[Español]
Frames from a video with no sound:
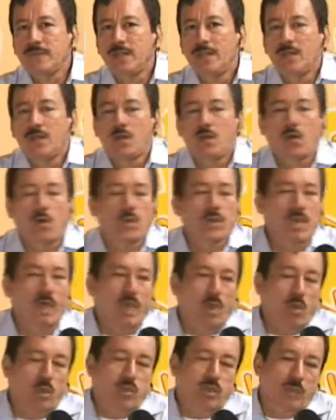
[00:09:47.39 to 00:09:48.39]
O sea
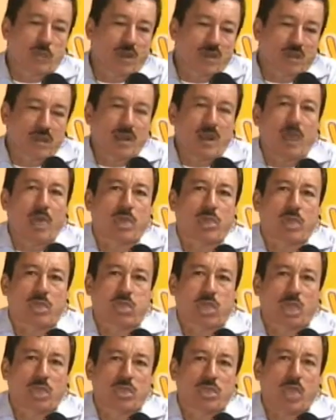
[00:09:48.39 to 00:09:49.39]
que usted va a salir a los
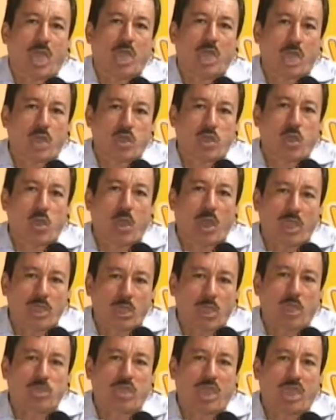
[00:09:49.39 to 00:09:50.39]
68
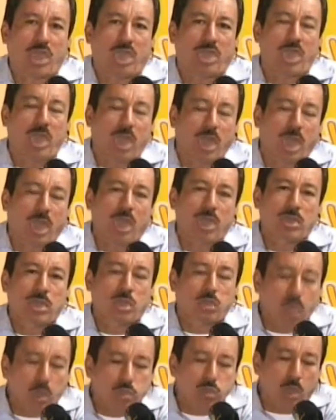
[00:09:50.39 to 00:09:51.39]
años de edad.
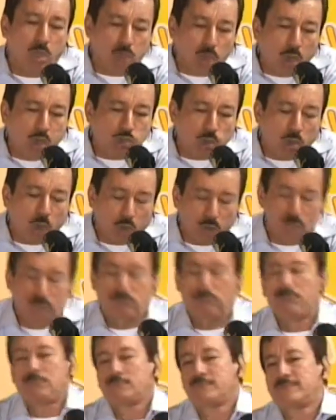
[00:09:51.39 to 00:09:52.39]
68.
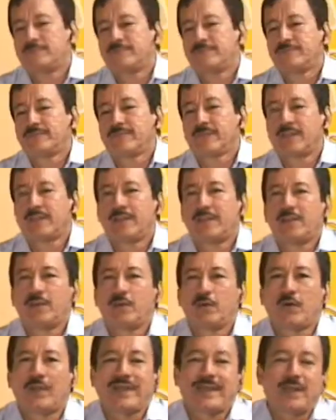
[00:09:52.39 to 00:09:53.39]

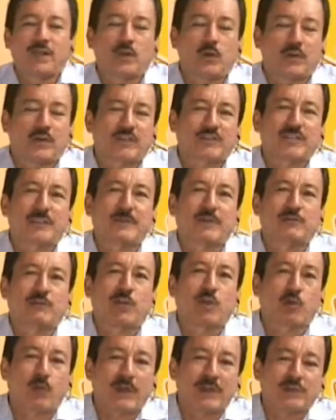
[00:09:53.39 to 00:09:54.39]
Oiga, el gobierno se inventó el
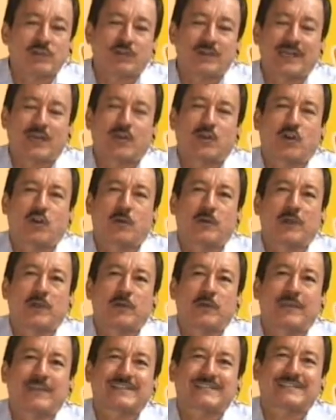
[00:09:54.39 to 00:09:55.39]
cuento que el colombiano
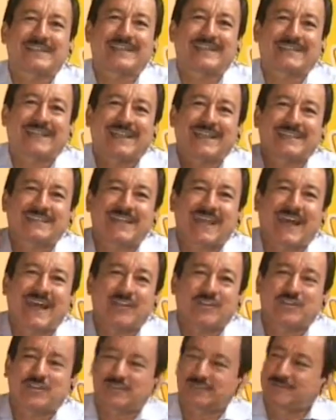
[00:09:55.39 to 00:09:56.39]
vive 70
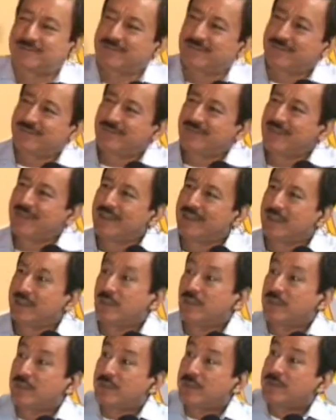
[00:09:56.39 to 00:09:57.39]
años, que
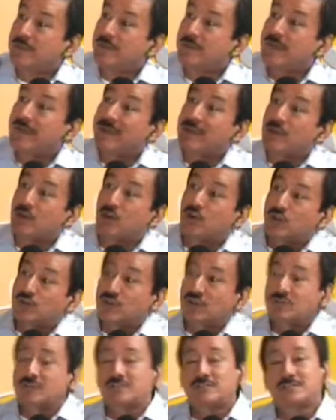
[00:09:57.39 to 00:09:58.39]
usted vive más que
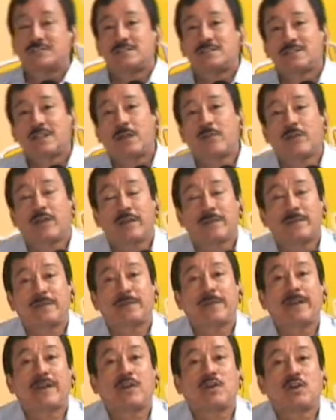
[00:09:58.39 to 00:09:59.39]
nosotros, la mujer vive
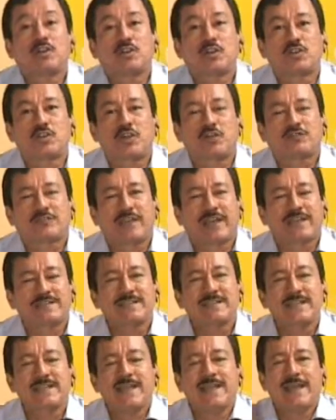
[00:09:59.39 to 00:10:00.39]
más que nosotros. Entonces ustedes,
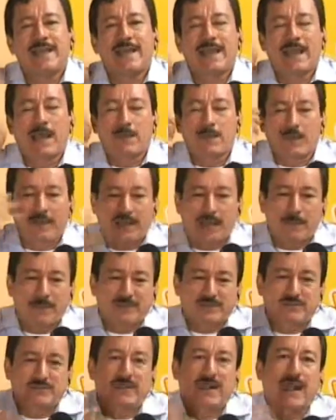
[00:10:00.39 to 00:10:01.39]
las mujeres se
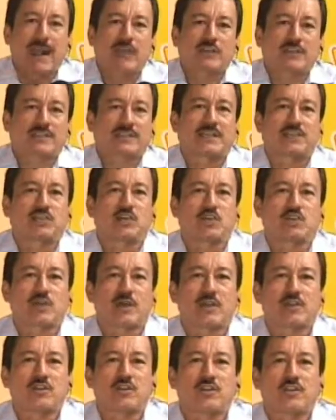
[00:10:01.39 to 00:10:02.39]
pensionarán a los 68
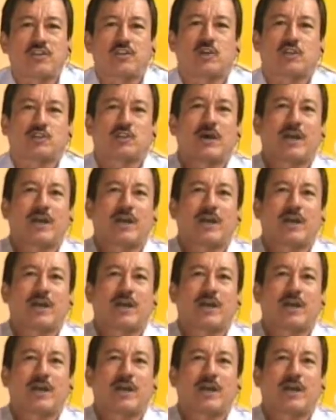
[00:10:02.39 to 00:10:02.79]
años y nosotros a los